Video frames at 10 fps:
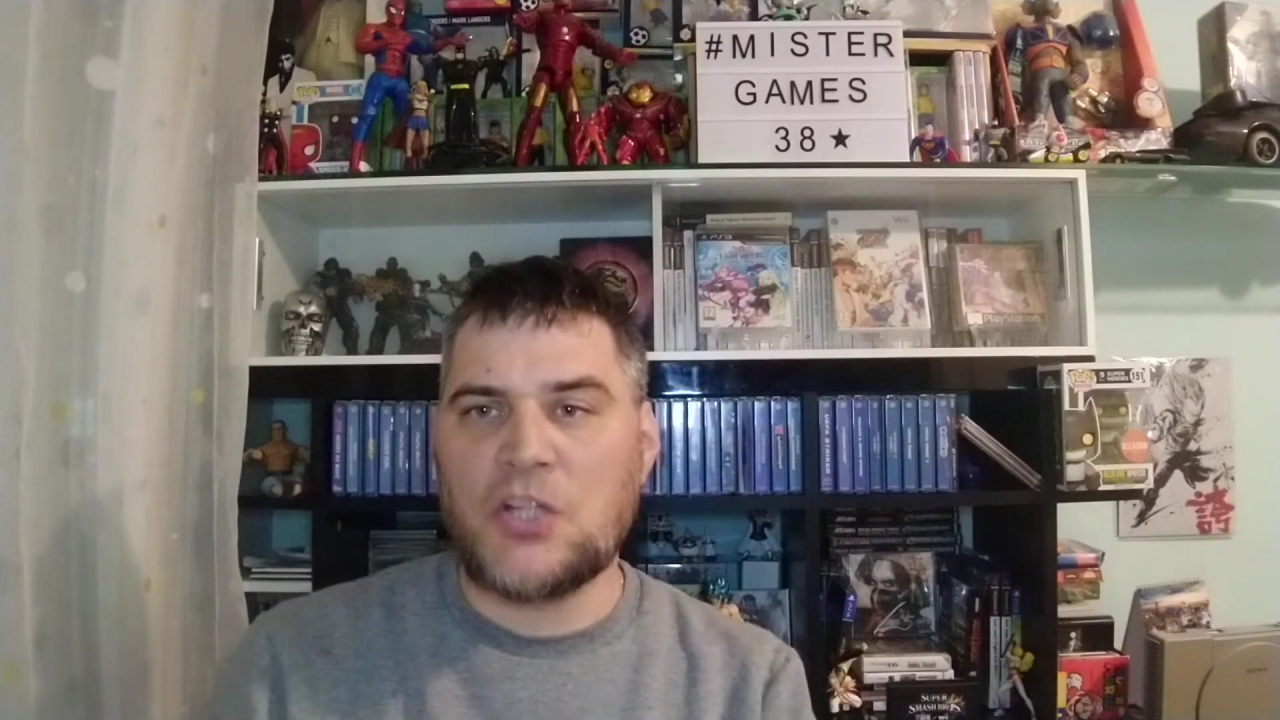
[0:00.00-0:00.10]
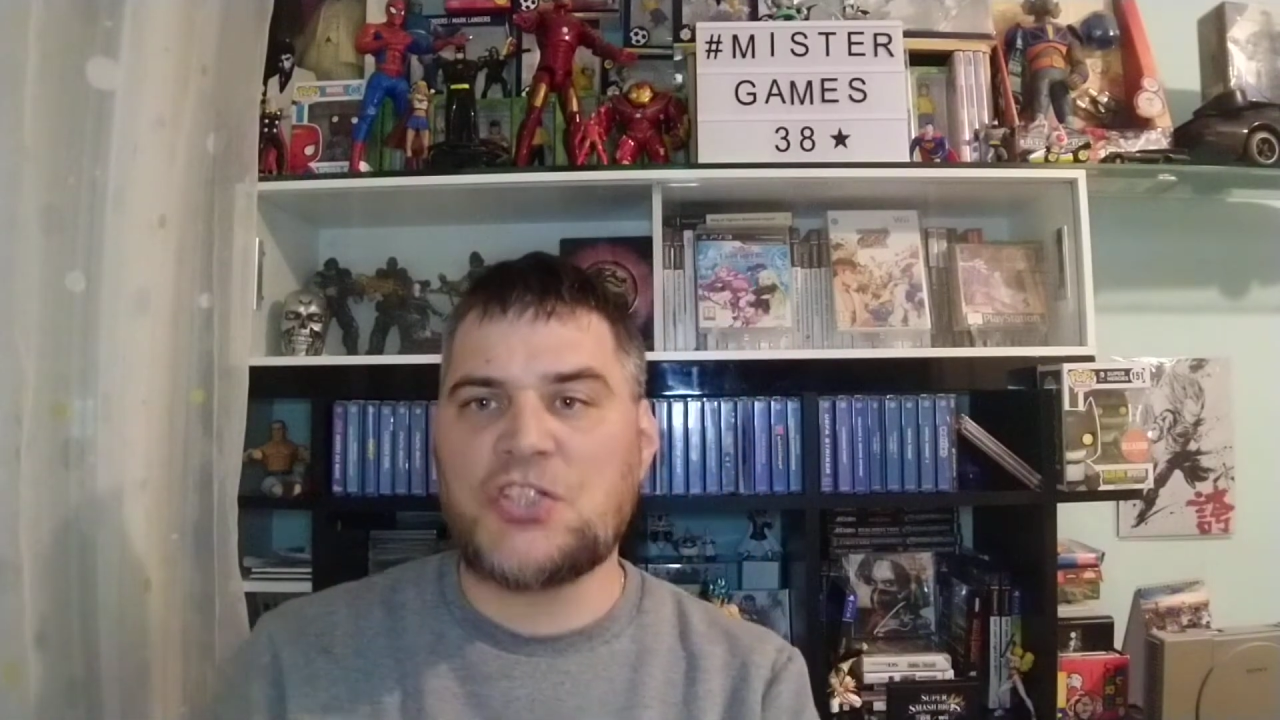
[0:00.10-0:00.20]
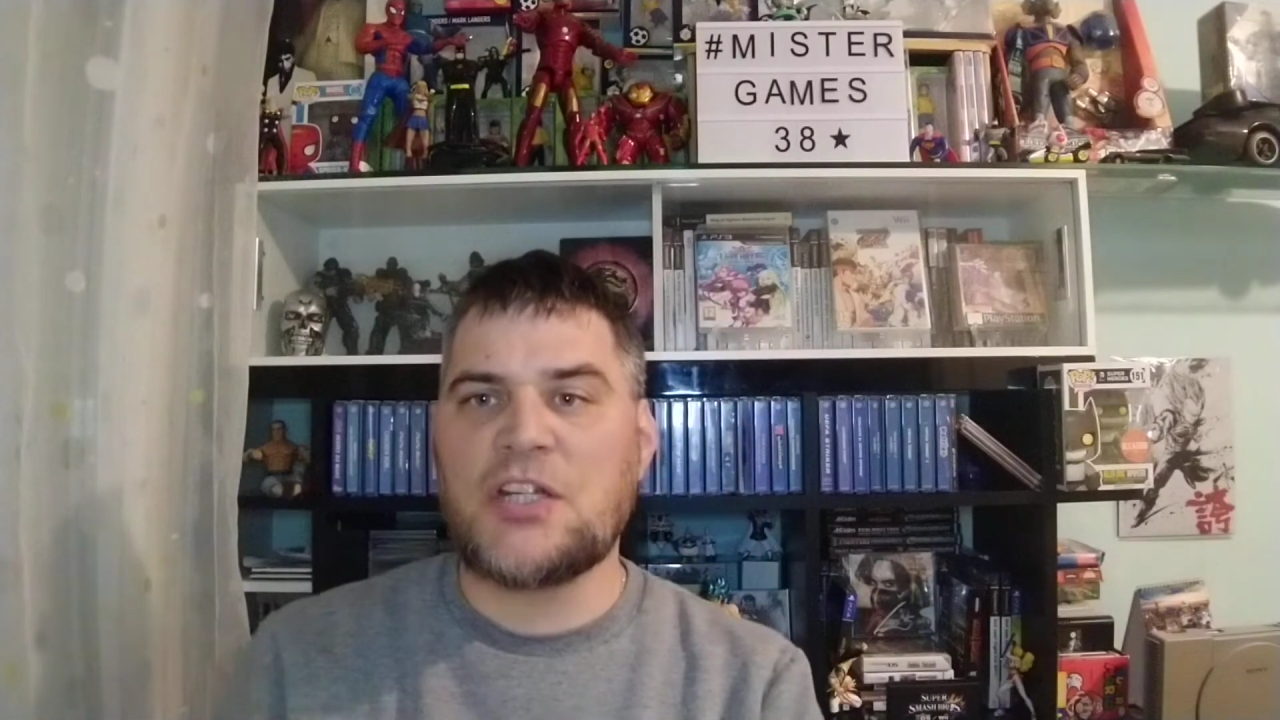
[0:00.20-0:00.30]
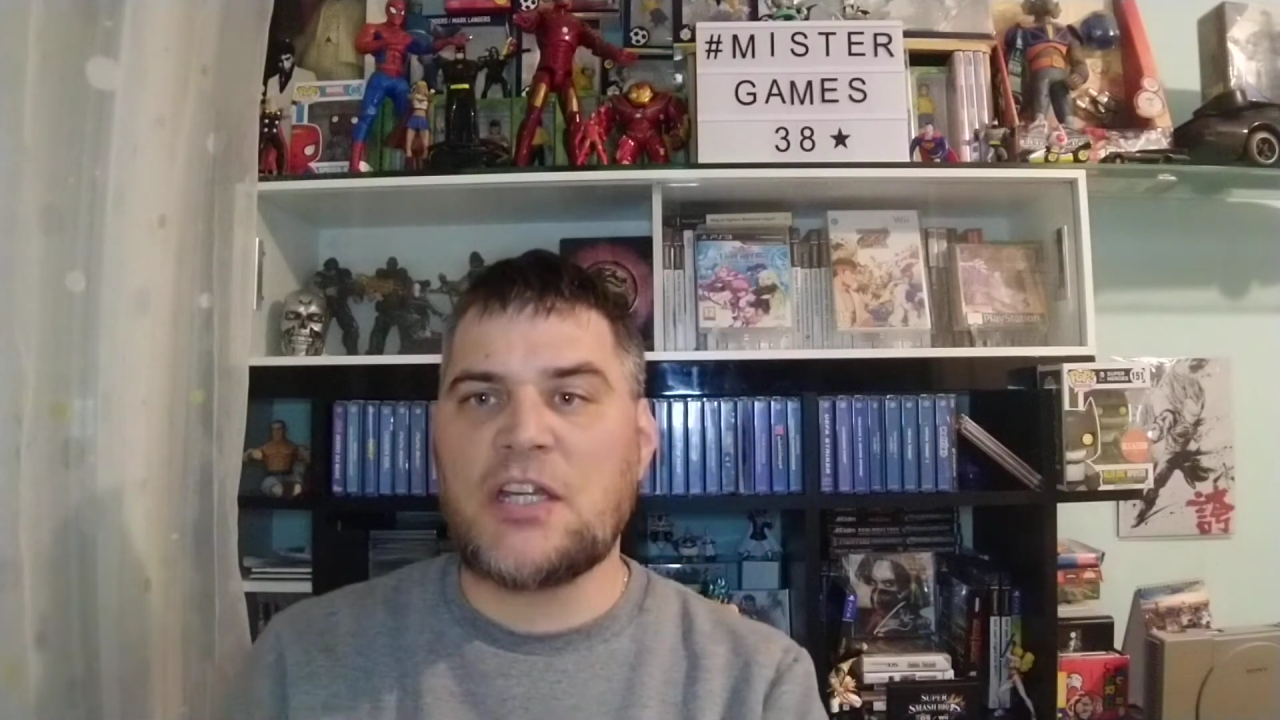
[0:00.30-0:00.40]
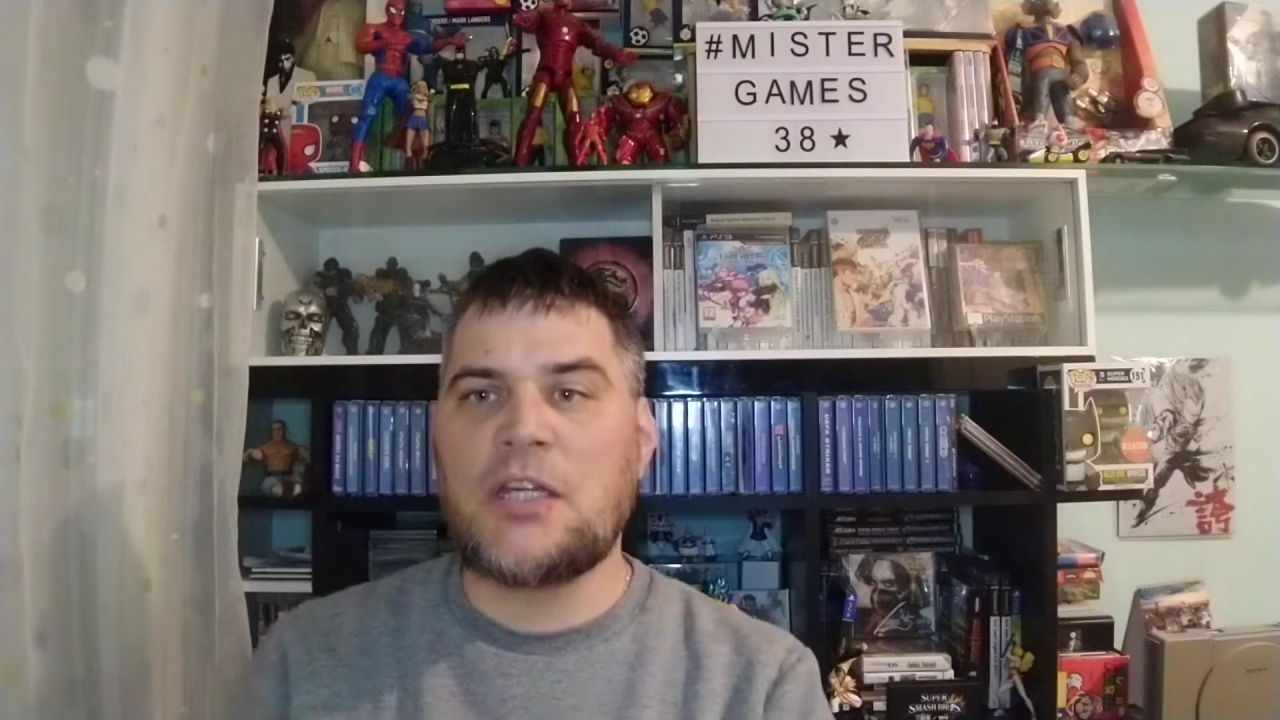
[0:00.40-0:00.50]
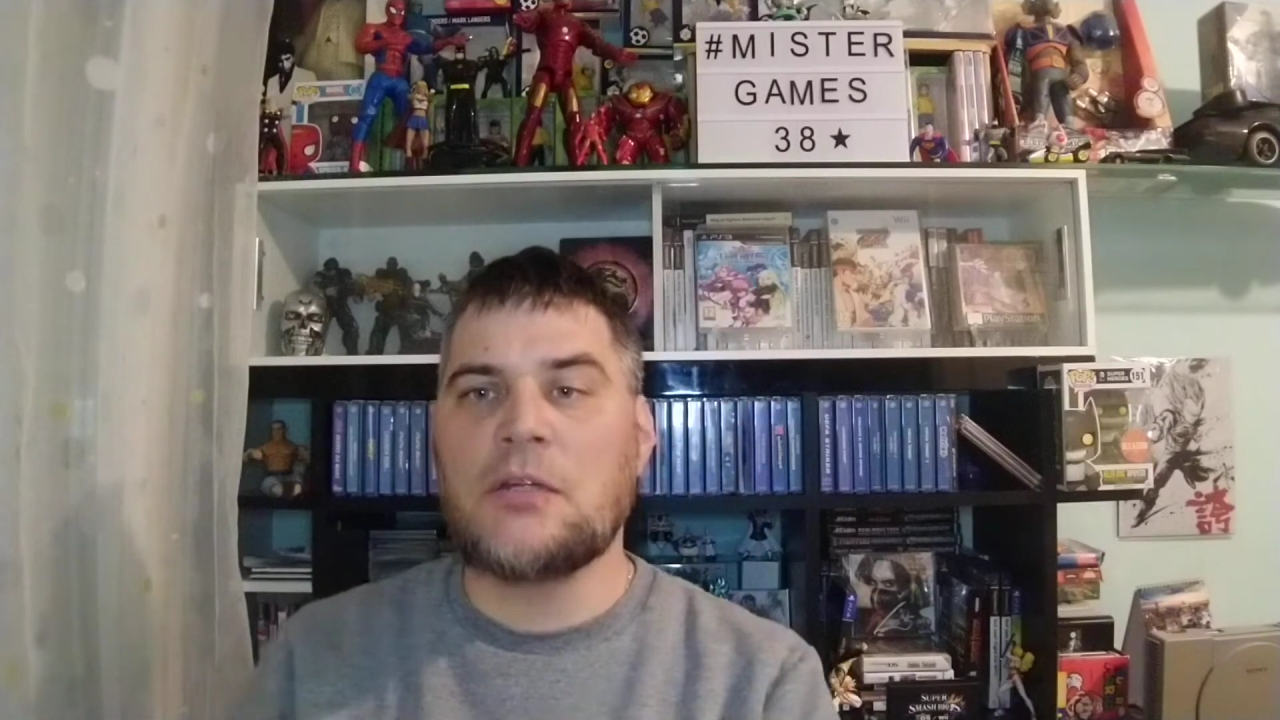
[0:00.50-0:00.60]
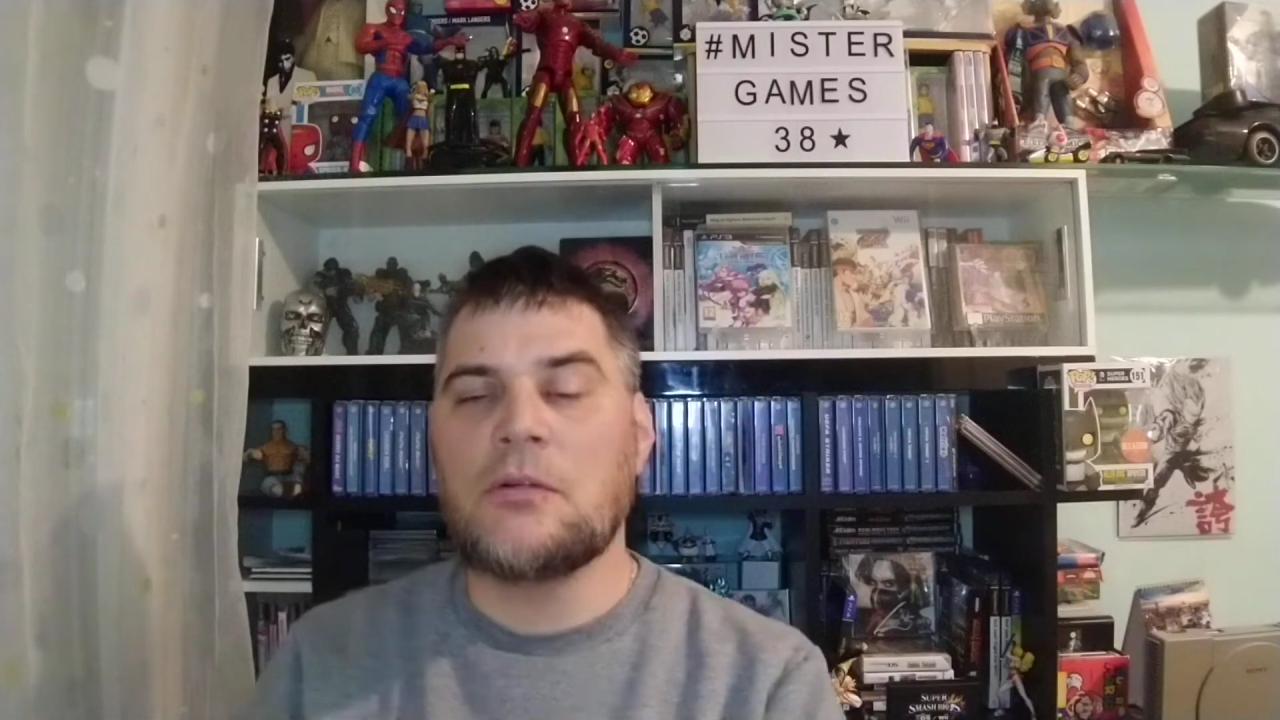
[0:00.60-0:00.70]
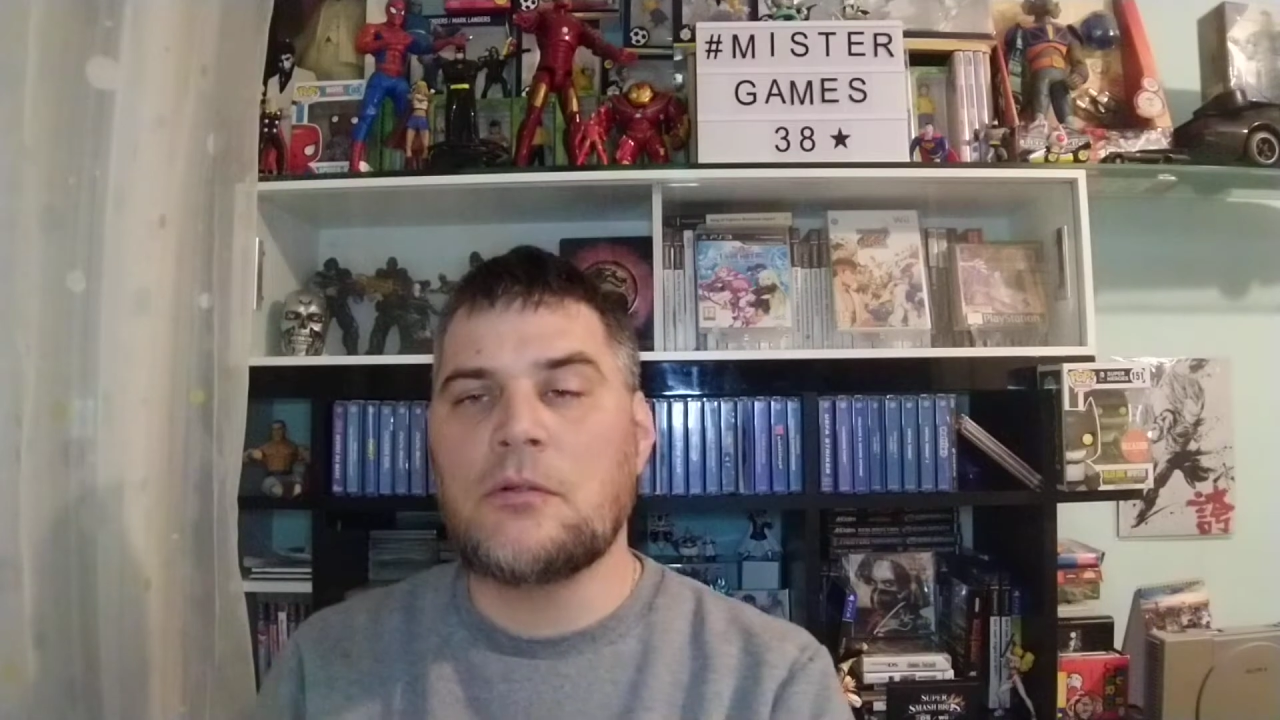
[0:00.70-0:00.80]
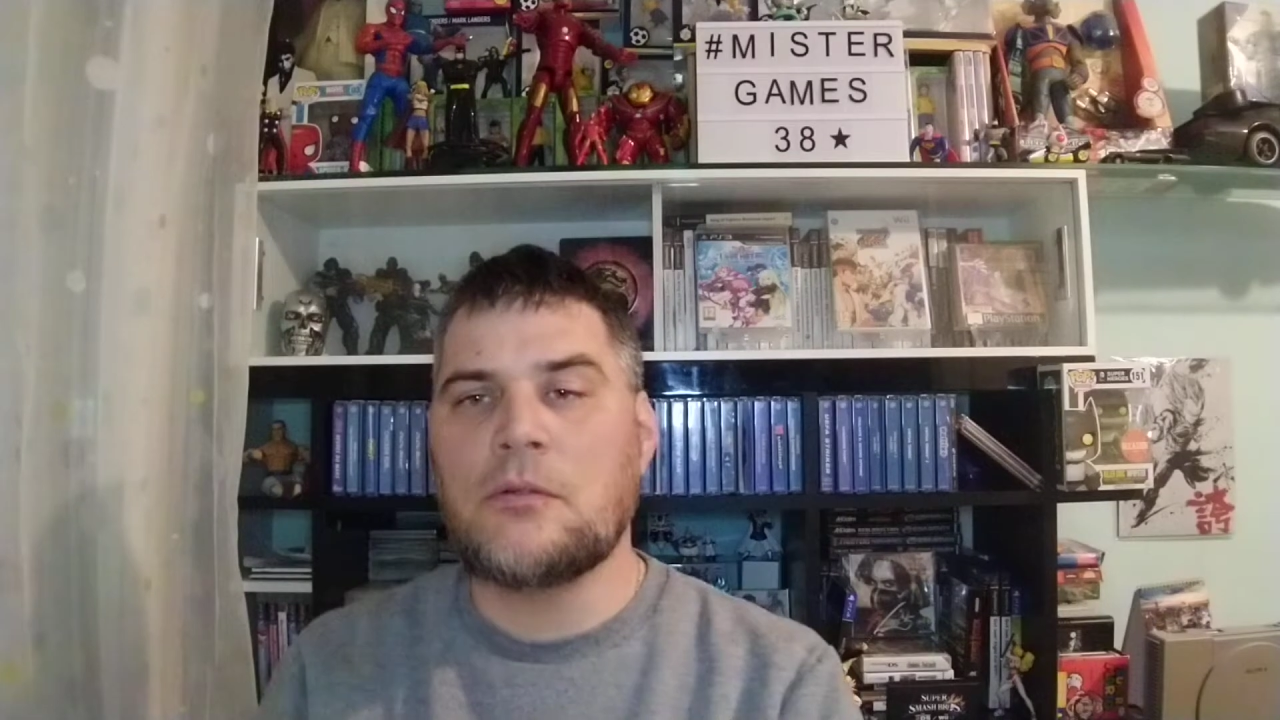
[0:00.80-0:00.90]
enchéri